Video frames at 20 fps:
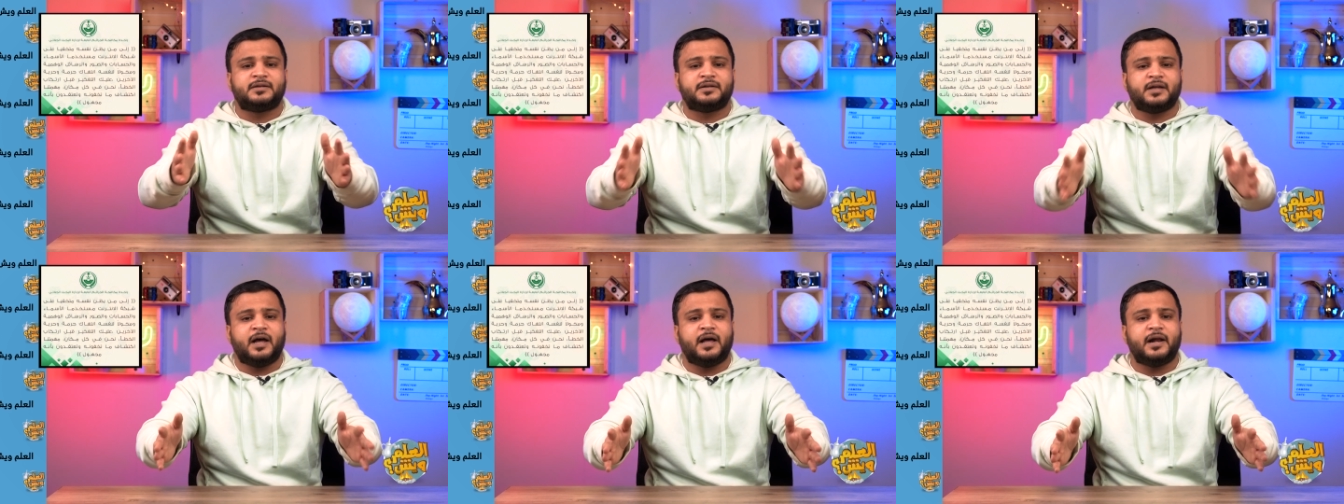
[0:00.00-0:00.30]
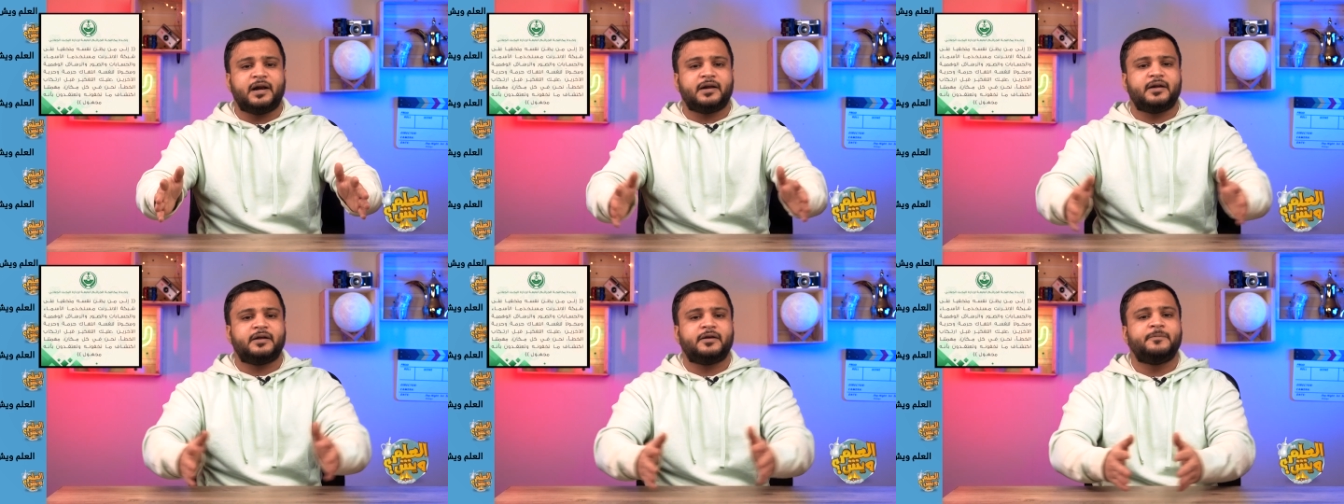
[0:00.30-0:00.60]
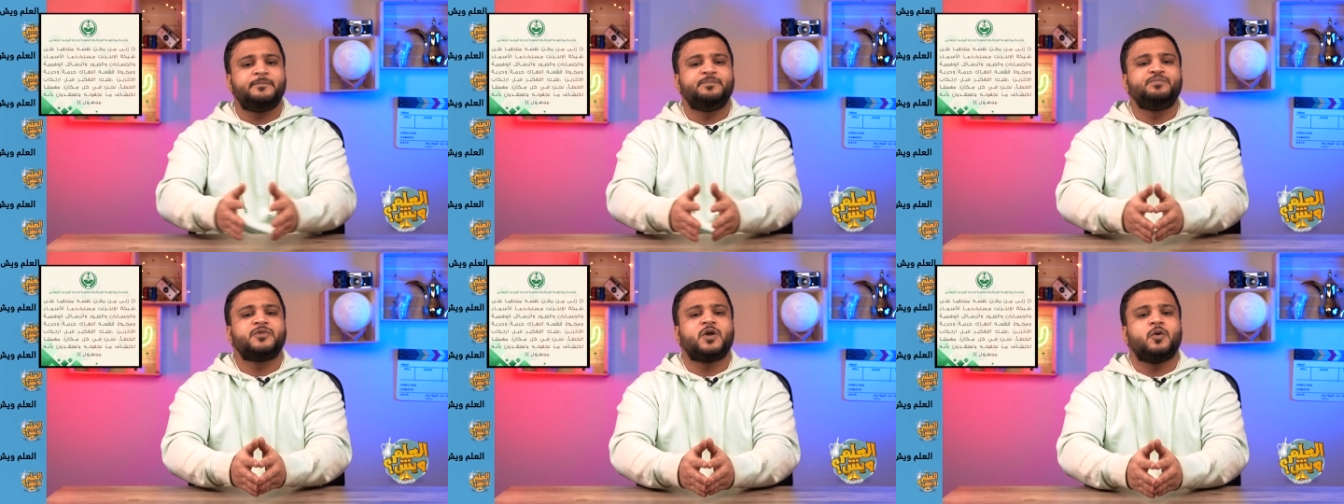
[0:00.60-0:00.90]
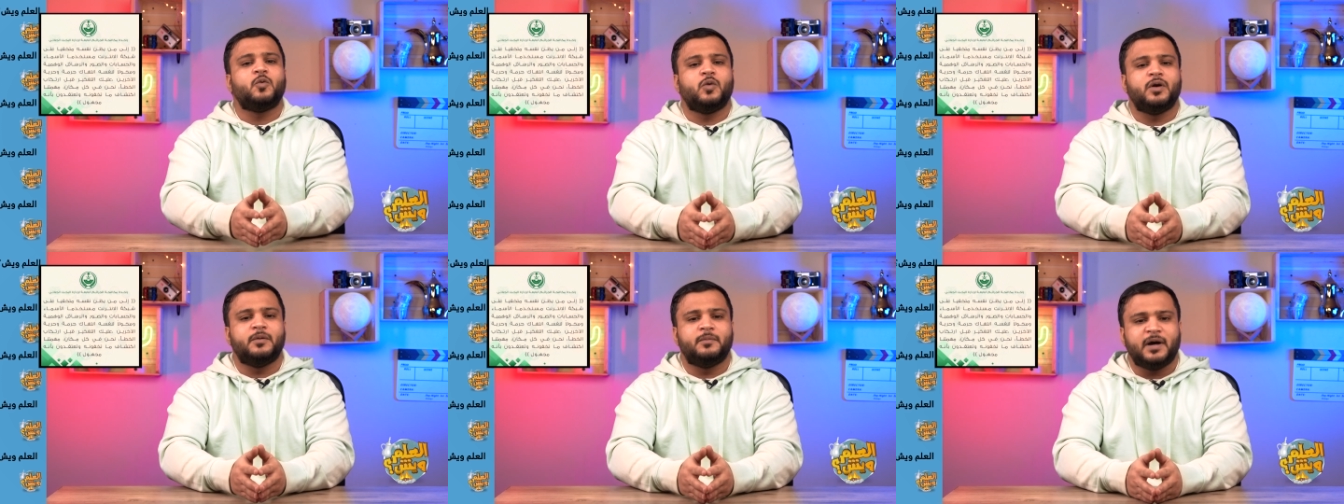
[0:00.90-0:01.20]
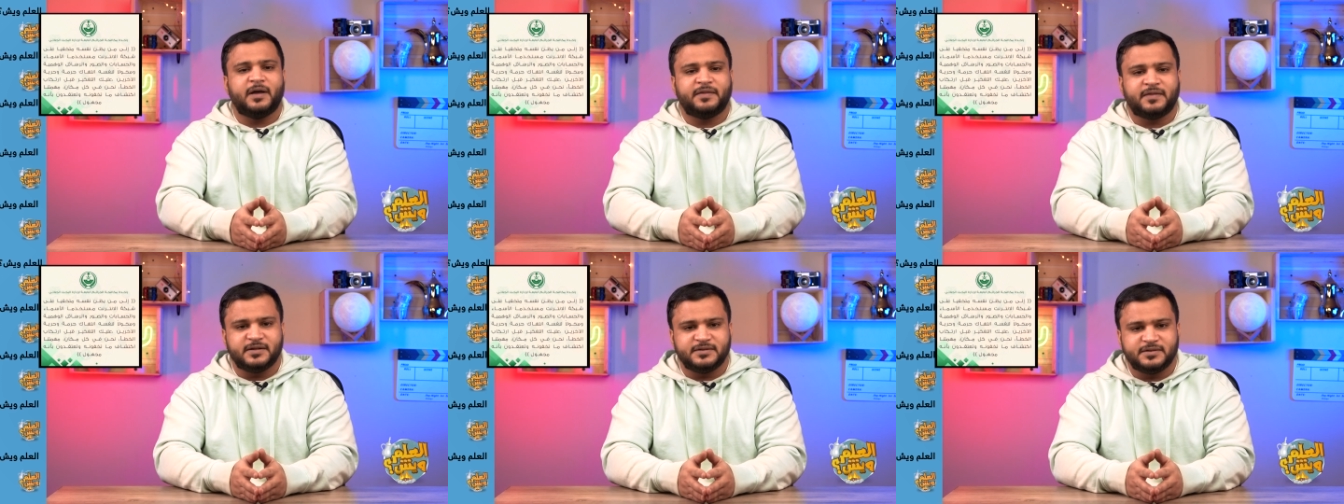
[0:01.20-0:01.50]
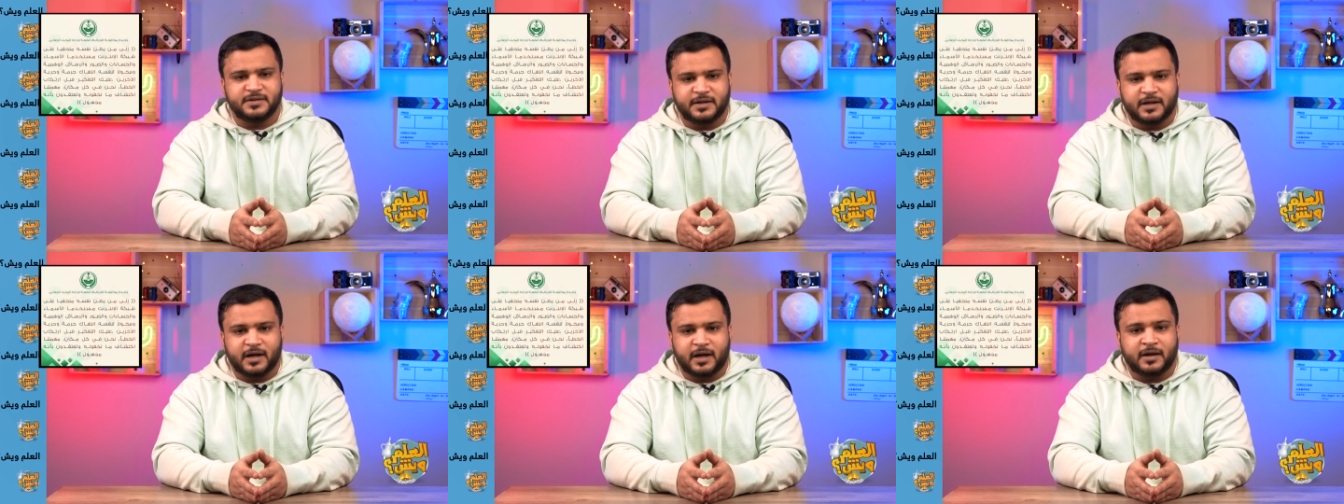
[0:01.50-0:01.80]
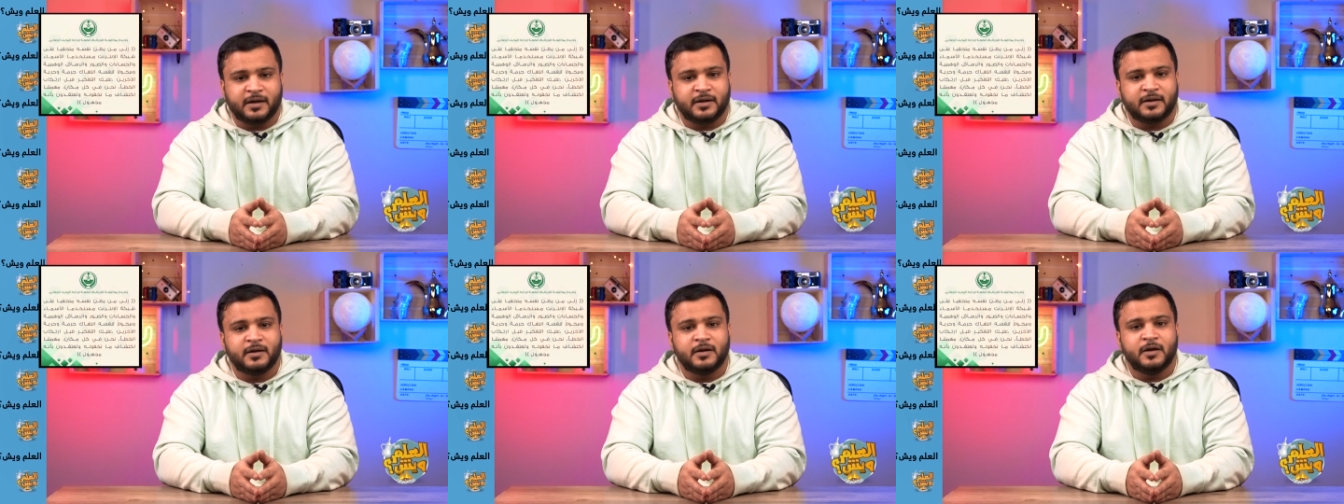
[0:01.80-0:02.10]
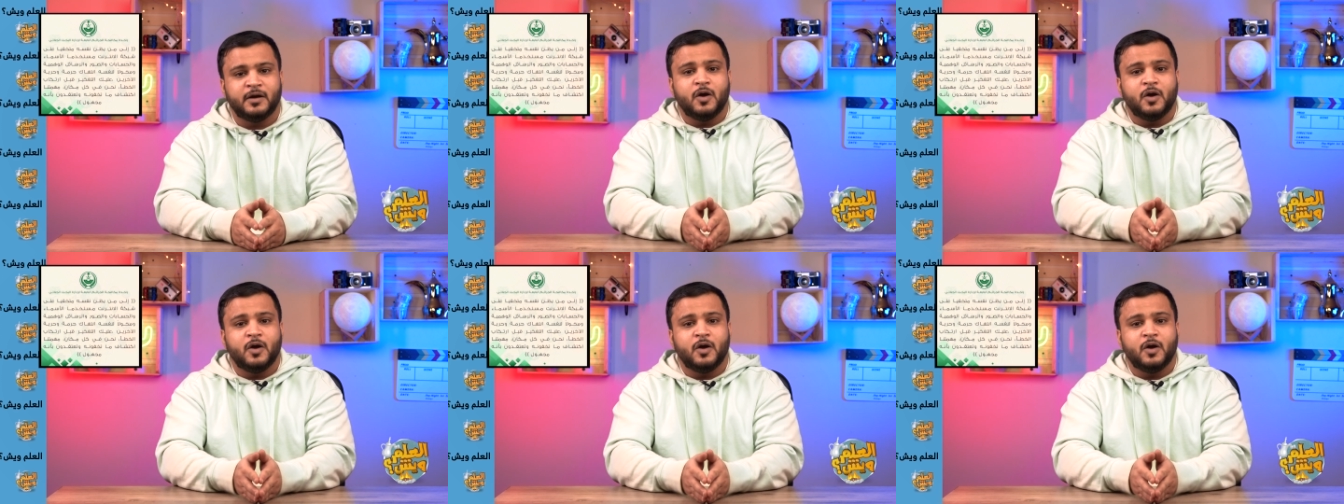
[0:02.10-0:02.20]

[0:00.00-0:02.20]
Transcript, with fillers: التحري والبحث الجنائي